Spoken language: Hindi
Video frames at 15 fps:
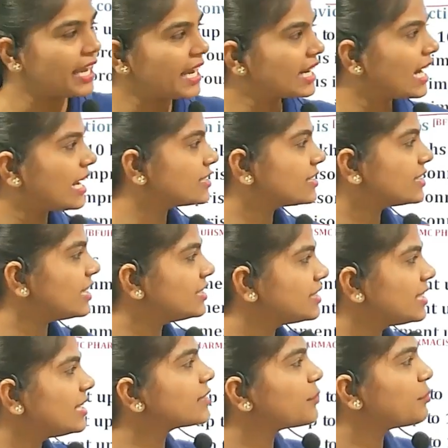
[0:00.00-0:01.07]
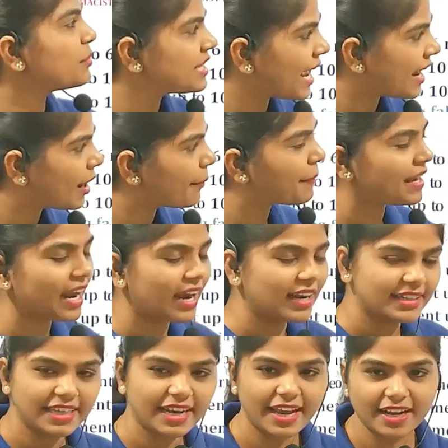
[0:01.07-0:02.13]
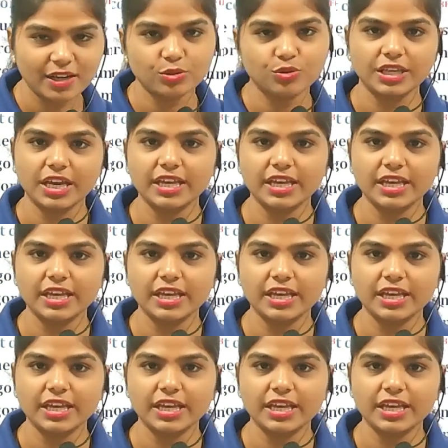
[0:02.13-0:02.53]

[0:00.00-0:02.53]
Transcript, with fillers: तो एक लाख इजली से मिल जाएगा पेनाल्टी रहेगा तो